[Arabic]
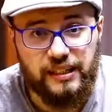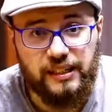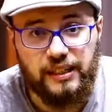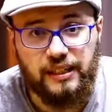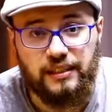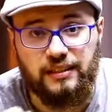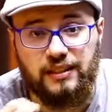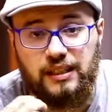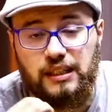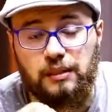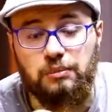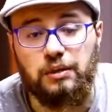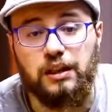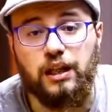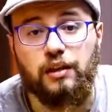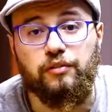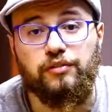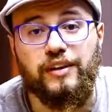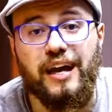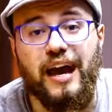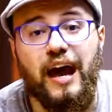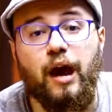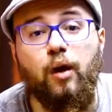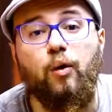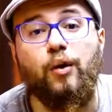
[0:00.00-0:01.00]
التانية بيطلع
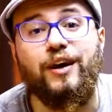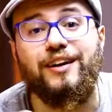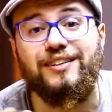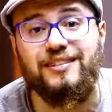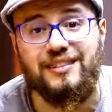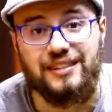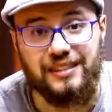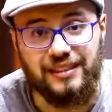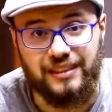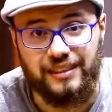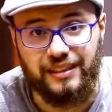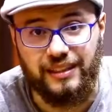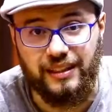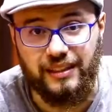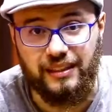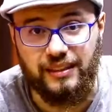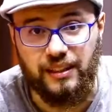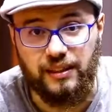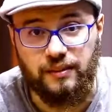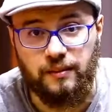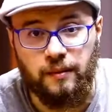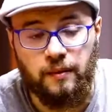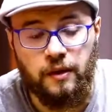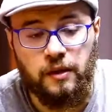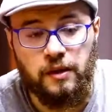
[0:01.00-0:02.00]
فيها هواء كتير
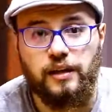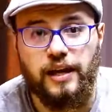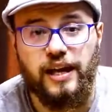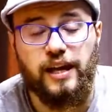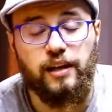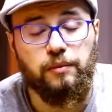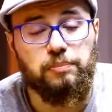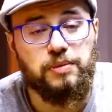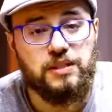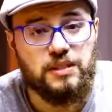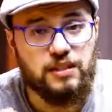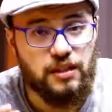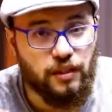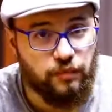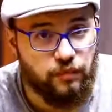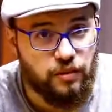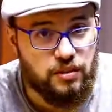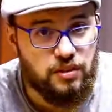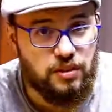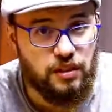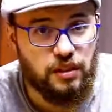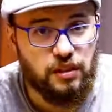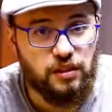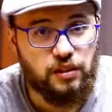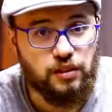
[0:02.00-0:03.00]
جدا احبس
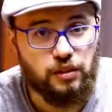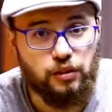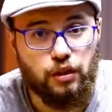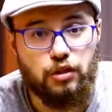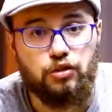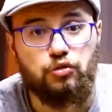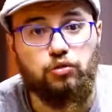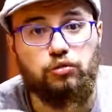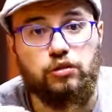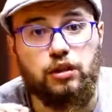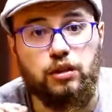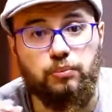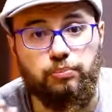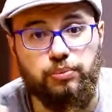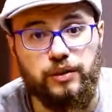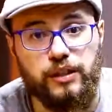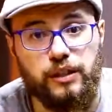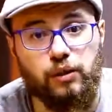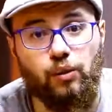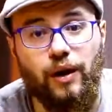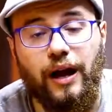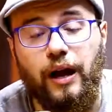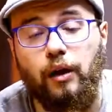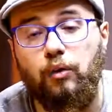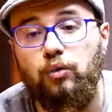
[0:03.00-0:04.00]
نفسك ده صوت
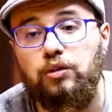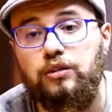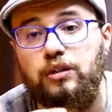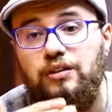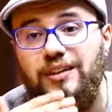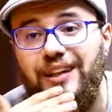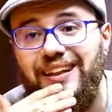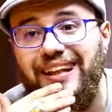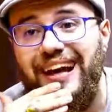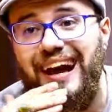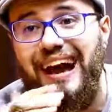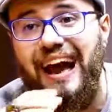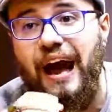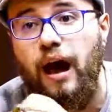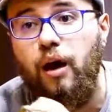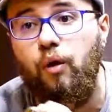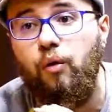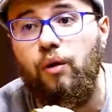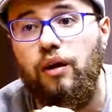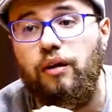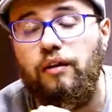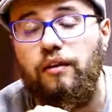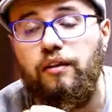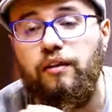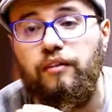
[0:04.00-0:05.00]
البي وحاول تطلع
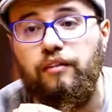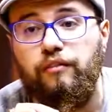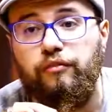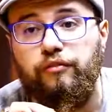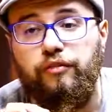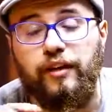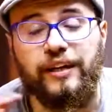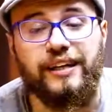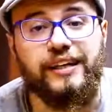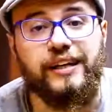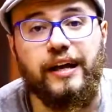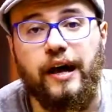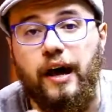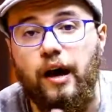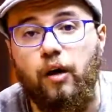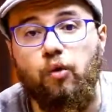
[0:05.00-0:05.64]
هواء فجأة